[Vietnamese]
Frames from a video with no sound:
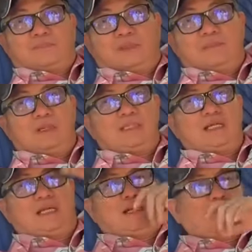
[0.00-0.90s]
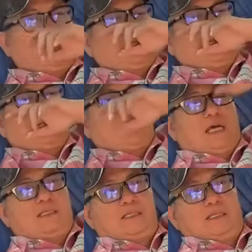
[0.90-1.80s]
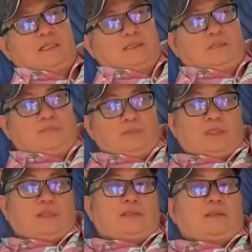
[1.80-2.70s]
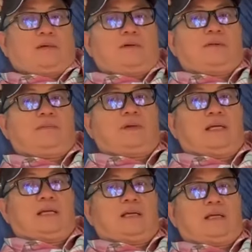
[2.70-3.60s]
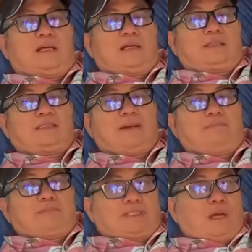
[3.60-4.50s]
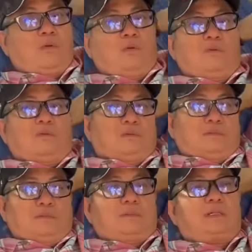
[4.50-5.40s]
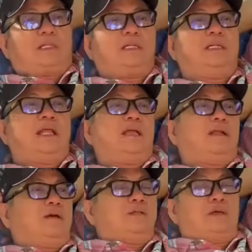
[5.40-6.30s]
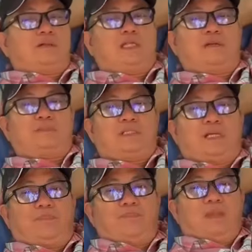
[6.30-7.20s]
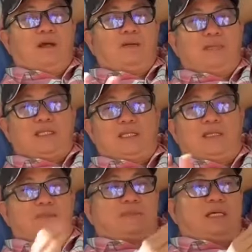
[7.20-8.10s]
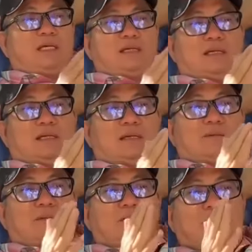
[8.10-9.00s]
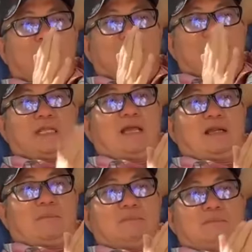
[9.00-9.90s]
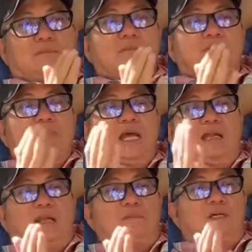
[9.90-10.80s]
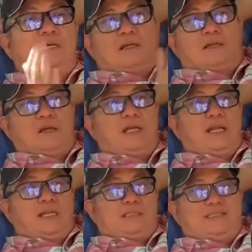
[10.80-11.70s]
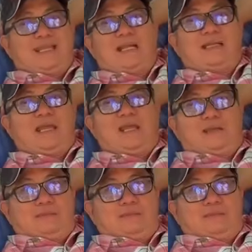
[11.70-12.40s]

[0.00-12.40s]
bề trên không có để cho những tụi mà tâm xấu mà cứ len lỏi vô thiên long sơn hôm nay thiên long sơn là một cái cuộc sàng lọc thanh lọc ra rất là rõ ràng trắng đen